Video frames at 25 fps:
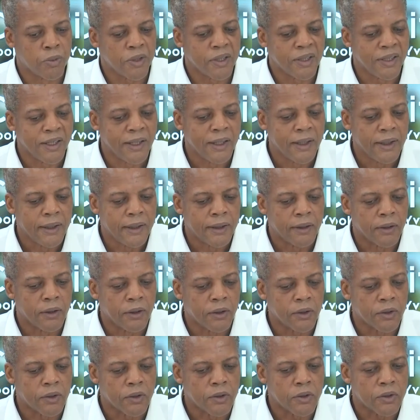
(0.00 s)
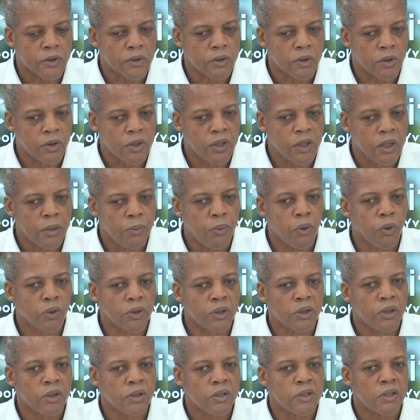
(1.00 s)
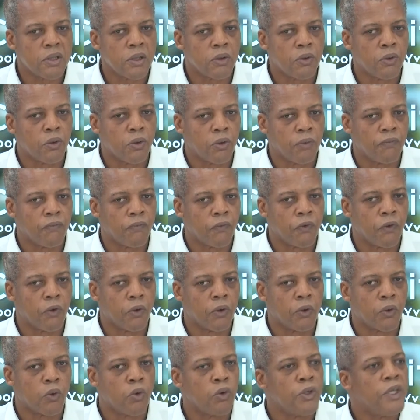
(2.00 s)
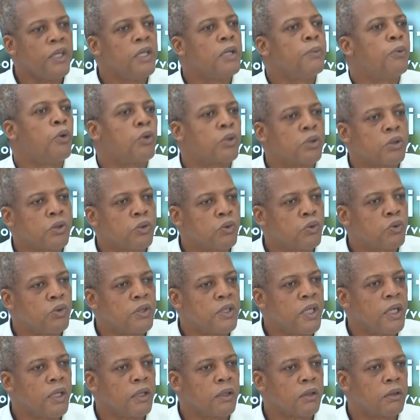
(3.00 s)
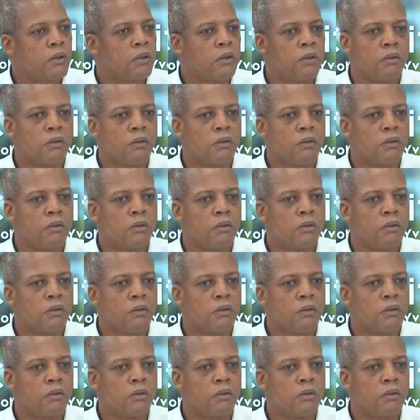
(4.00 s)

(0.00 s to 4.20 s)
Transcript: Mais euh, ce qui est important, c'est que on connaît l'importance du SIAG